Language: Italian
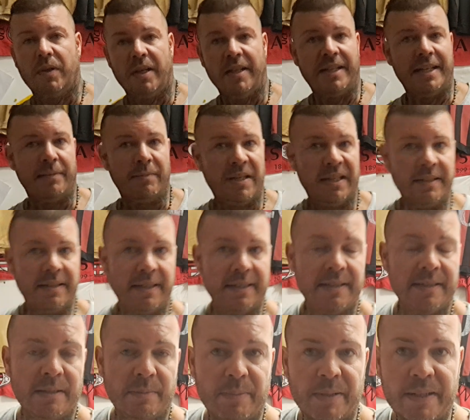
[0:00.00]
E Kamada
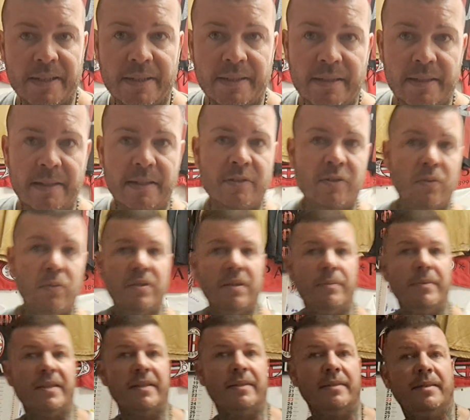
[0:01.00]
è da prendere
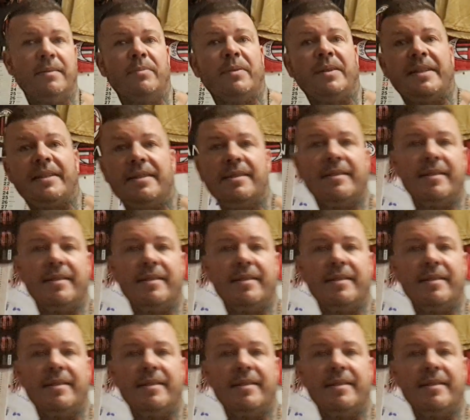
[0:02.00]
assolutamente perché è